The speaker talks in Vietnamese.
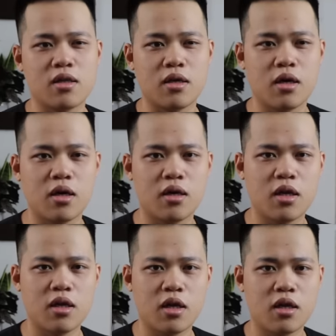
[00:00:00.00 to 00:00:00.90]
thì
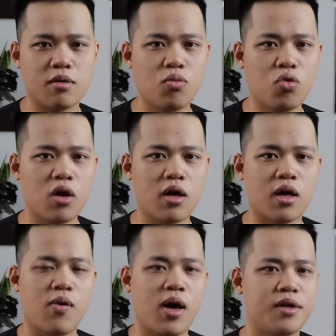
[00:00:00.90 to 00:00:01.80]
nên mua
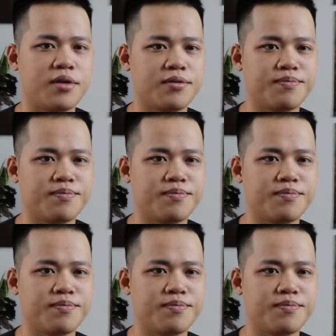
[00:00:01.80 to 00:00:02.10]
cái loại